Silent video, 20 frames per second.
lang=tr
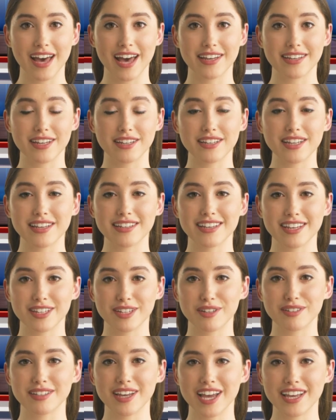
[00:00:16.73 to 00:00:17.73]
ateşkesin
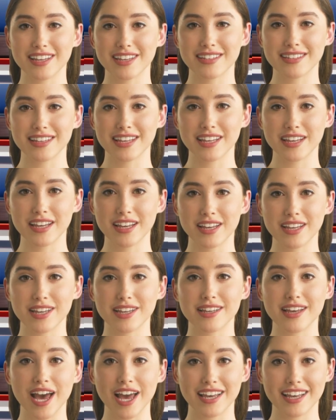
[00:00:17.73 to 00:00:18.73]
gözlenmesi,
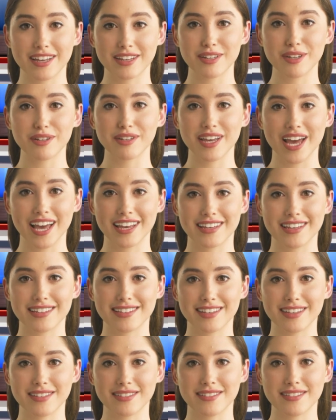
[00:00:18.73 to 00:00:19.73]
ihlallerin
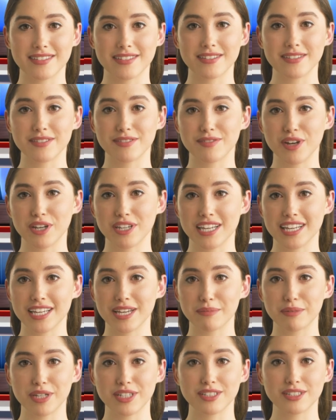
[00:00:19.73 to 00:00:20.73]
önlenmesi,
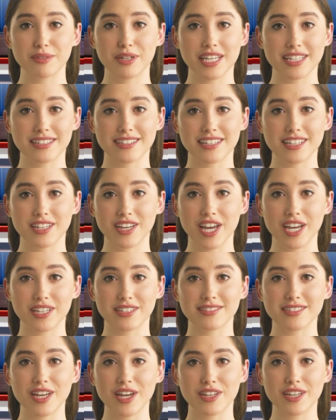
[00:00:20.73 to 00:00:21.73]
bölgede barış ve istikrarın
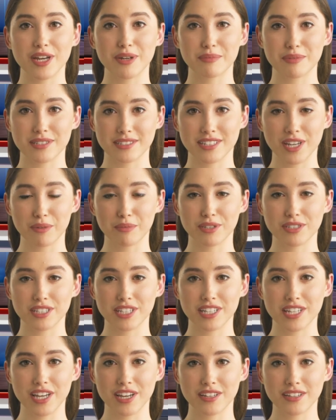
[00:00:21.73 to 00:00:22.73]
sağlanması
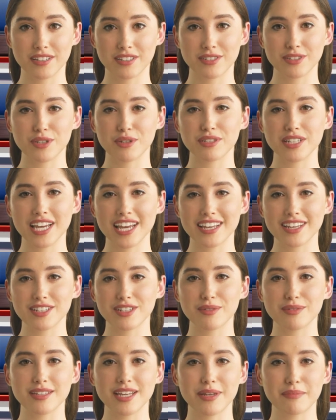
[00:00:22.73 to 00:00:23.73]
amacıyla, Türkiye'nin
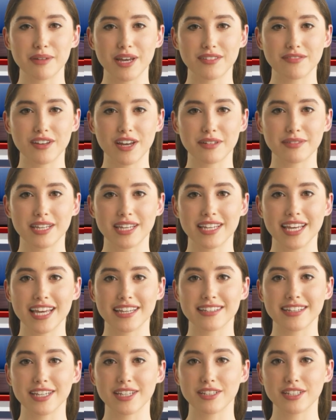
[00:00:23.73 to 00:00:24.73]
yüksek menfaatlerini
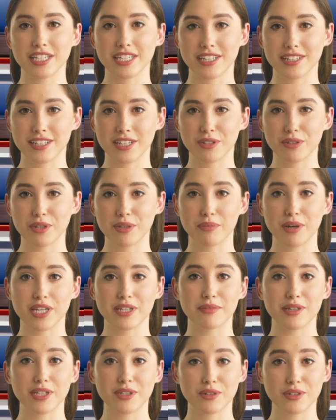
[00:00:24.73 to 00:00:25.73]
etkili şekilde
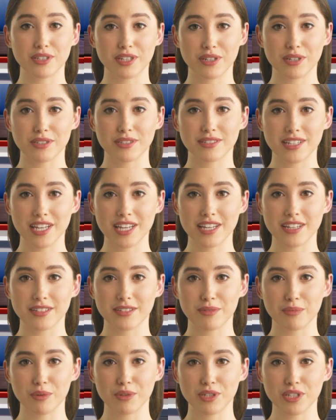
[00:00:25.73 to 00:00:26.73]
korumak ve kollamak üzere,
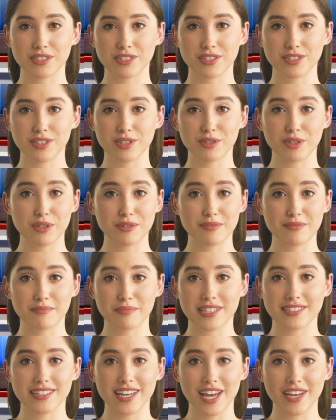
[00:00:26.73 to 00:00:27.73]
hudut, şumul,
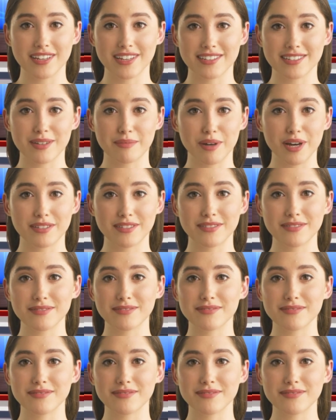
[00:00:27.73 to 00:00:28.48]
miktar ve zamanı.